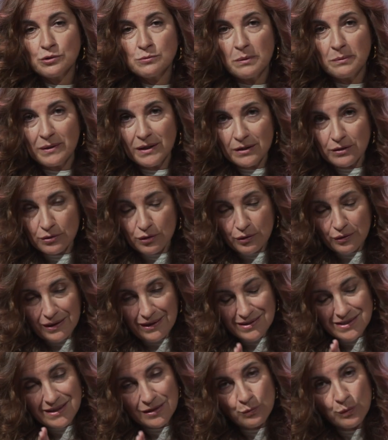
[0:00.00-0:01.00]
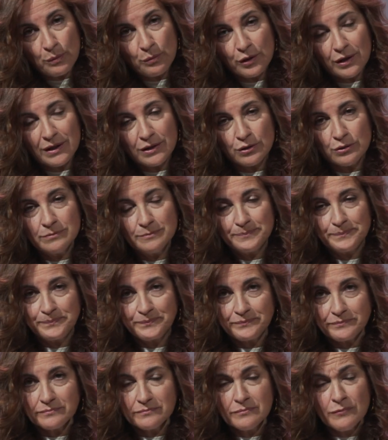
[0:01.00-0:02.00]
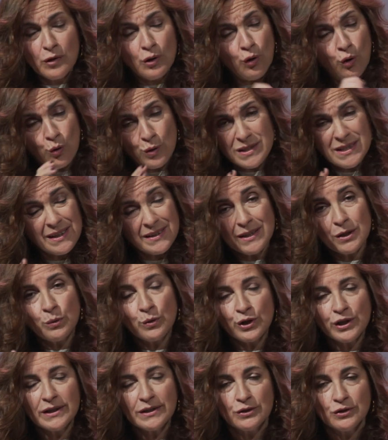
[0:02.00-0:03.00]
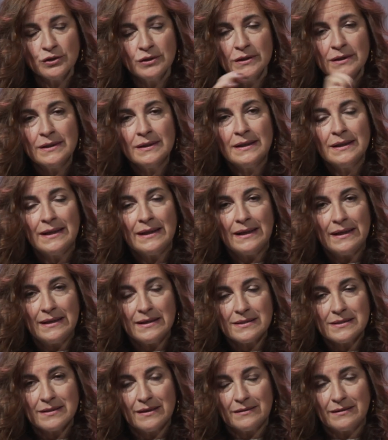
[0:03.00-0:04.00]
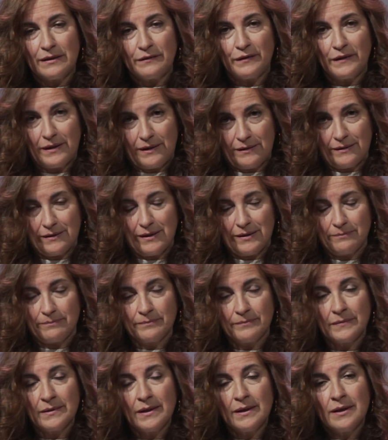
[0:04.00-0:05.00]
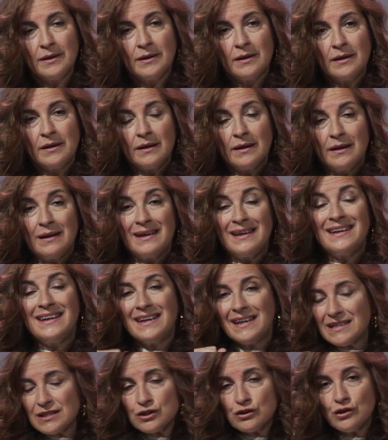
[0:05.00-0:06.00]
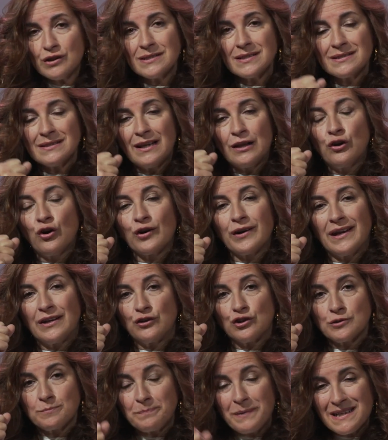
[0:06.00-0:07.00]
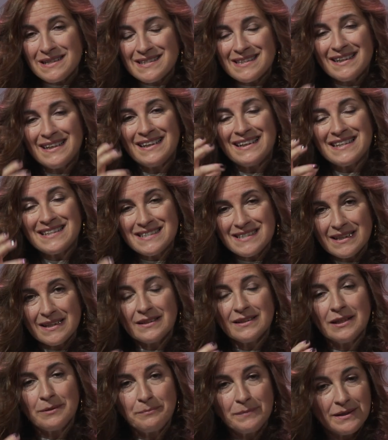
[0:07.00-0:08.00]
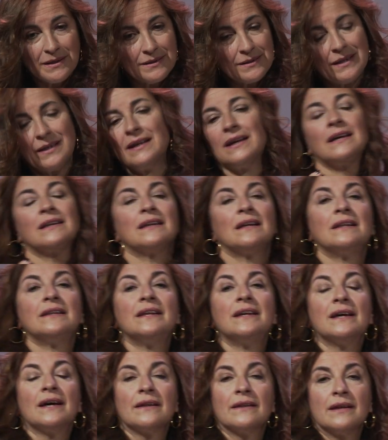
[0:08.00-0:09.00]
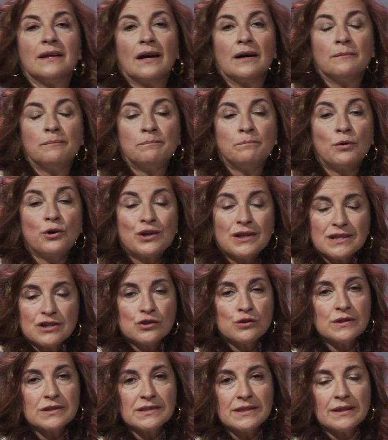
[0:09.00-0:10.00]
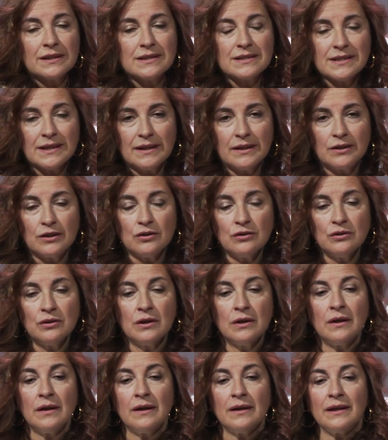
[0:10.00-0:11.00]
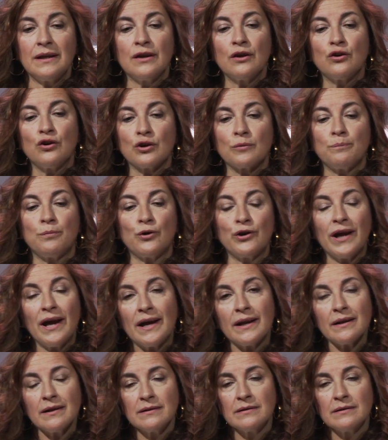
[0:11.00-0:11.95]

viviendo, ese nuevo reto o ese antiguo reto, es diferente. Y eso es lo que nos pasa exactamente en el día a día. Por eso es necesario incorporar